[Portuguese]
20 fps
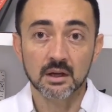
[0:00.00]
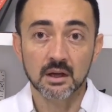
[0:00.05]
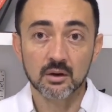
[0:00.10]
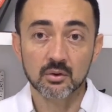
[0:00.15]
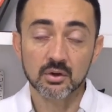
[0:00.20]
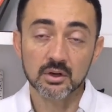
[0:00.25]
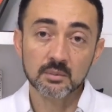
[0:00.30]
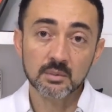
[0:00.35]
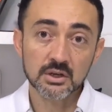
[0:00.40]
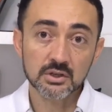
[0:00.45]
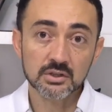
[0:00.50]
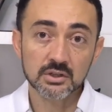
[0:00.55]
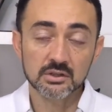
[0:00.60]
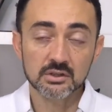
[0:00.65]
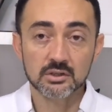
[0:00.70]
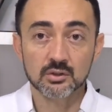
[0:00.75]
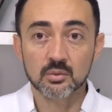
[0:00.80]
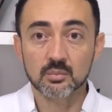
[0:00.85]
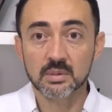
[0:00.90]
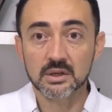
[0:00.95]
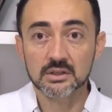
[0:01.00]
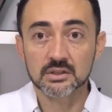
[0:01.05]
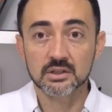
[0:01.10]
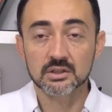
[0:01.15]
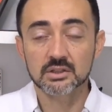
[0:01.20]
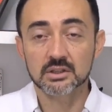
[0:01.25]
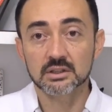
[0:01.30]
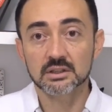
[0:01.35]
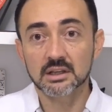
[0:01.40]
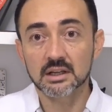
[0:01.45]
Agora imagine, se tem um
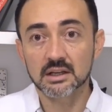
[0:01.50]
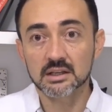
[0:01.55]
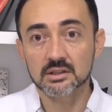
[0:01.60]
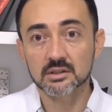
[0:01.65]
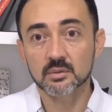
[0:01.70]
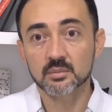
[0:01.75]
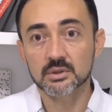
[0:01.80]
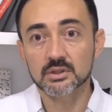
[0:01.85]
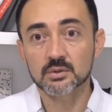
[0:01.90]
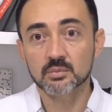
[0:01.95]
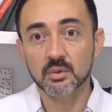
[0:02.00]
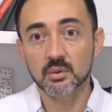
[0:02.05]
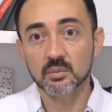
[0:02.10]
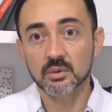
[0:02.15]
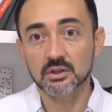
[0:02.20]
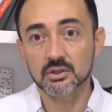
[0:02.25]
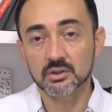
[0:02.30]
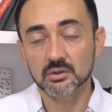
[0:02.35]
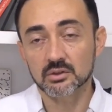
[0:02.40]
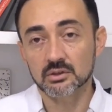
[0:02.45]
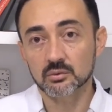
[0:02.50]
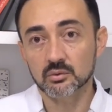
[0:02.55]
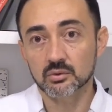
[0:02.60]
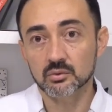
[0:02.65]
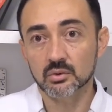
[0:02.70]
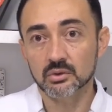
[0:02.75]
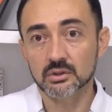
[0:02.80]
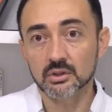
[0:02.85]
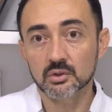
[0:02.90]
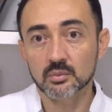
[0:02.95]
paciente que tem lesão principalmente
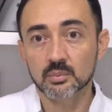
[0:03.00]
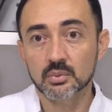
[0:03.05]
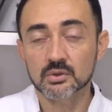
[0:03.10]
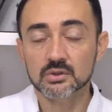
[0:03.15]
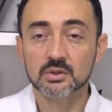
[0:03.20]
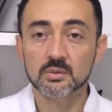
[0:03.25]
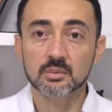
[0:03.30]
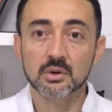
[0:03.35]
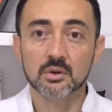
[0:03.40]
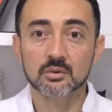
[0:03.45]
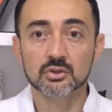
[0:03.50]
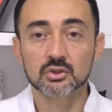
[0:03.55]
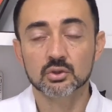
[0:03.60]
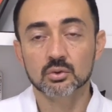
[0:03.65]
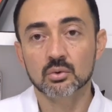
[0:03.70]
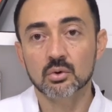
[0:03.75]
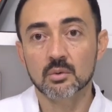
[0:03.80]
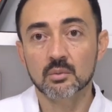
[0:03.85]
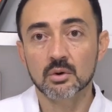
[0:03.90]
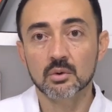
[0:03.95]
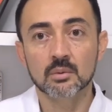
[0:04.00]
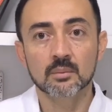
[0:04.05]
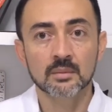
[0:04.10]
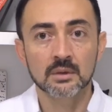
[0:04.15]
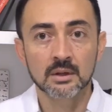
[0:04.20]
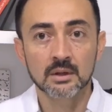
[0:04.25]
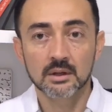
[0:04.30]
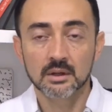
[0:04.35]
do adeno proximal ao estômago,